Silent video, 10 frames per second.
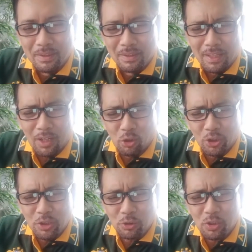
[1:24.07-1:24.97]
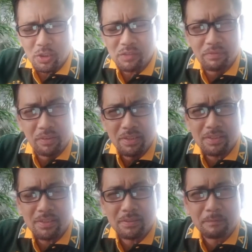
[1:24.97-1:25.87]
According to this
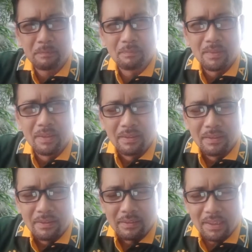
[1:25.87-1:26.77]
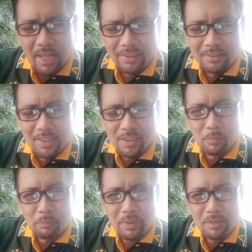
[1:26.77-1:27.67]
verse, the
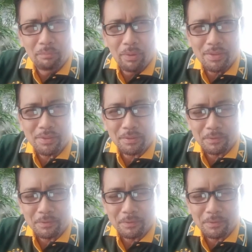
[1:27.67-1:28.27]
undisciplined person